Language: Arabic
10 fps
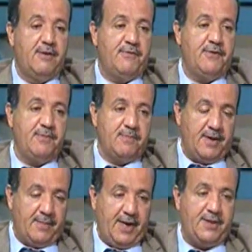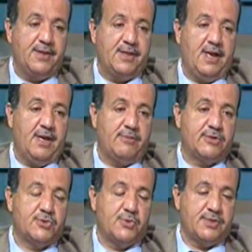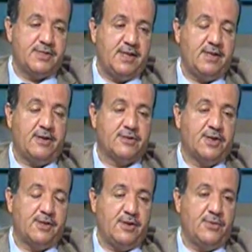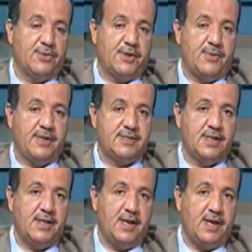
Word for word: في ما بعد انتهاء المشروع سيادتك أشرت لنقطة كويسة أن